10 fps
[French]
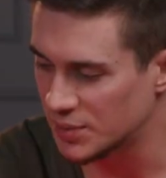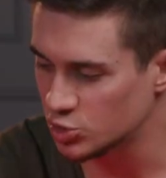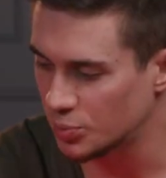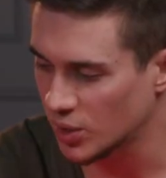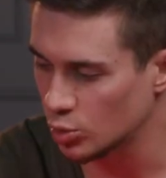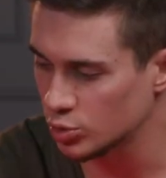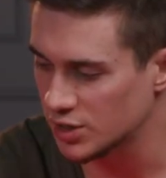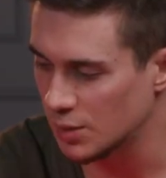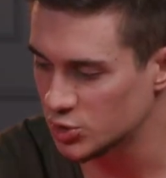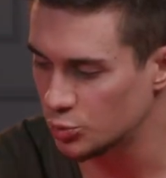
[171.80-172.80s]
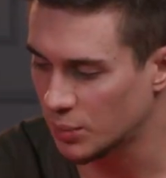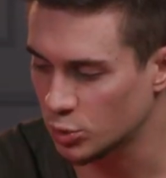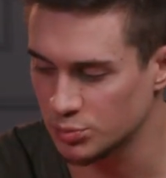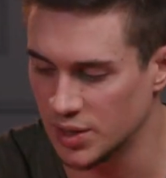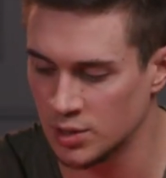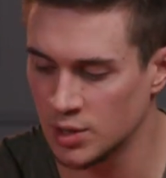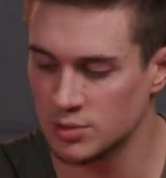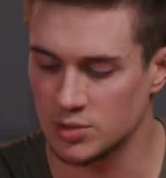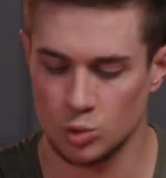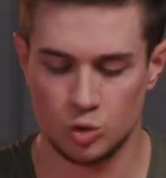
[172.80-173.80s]
pas super haute, elle est pas super proche. Mais
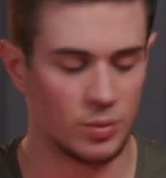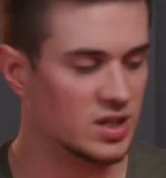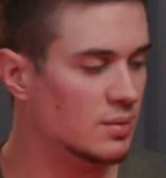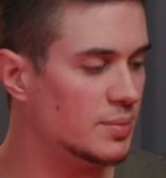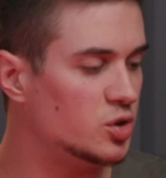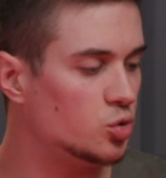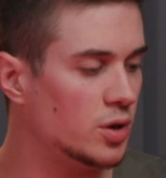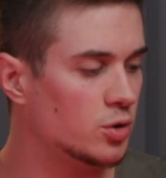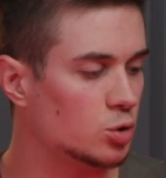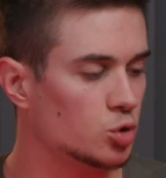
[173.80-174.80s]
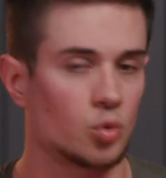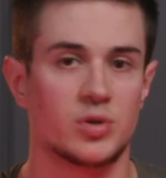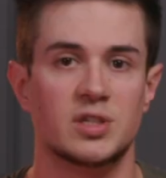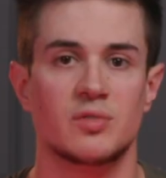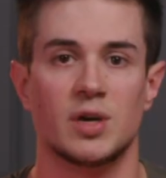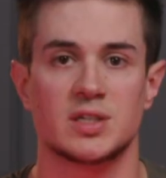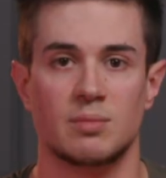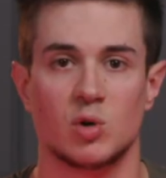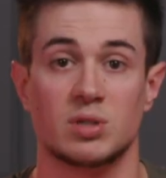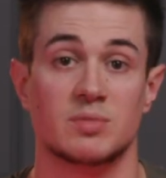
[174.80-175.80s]
disons que sur ma table habituelle, quand je tourne ici, voilà, ça
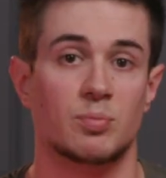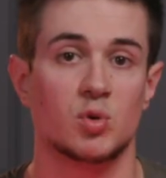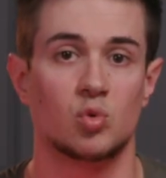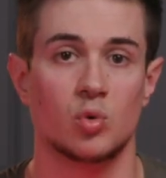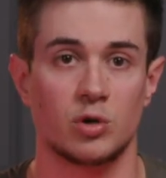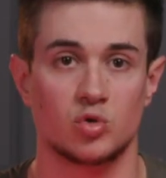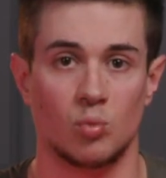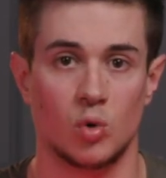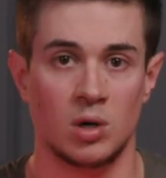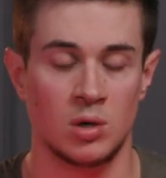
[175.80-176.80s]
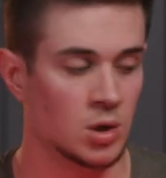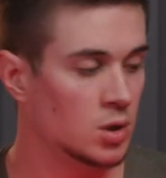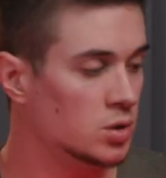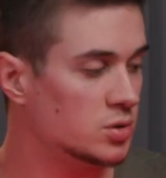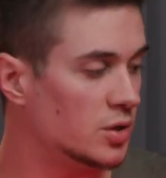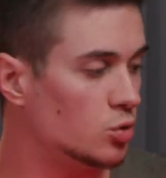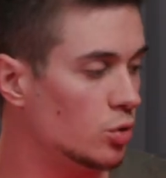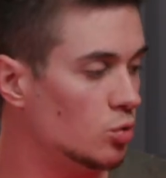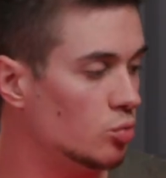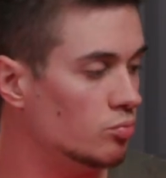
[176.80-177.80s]
balance un petit peu de couleur sur moi. Ça
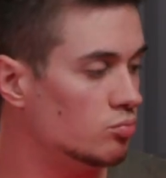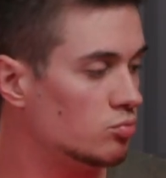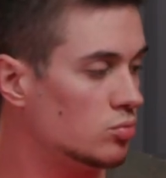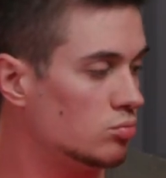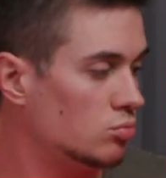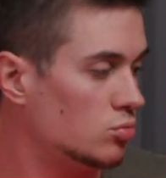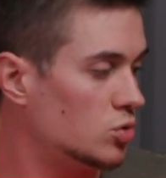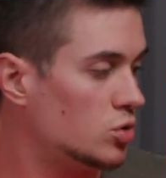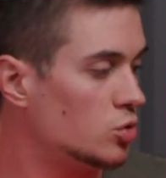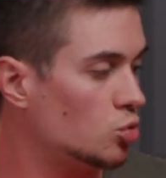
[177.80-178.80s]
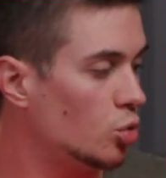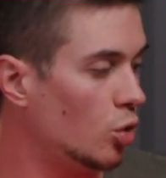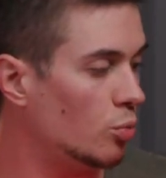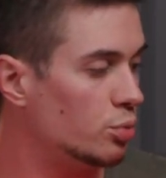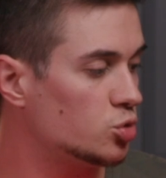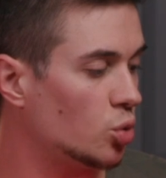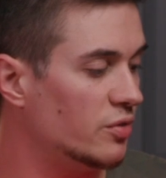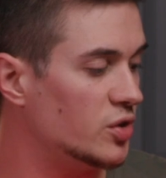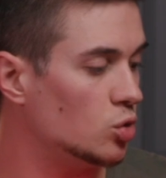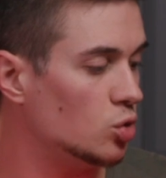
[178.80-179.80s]
donne une petite couleur en plus sur la
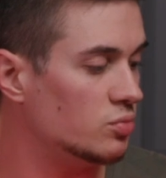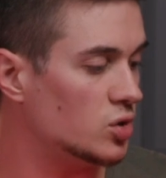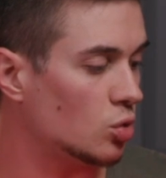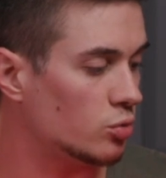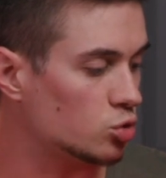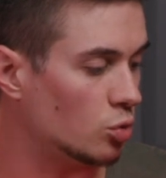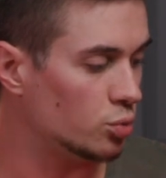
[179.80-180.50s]
vidéo, une petite ambiance en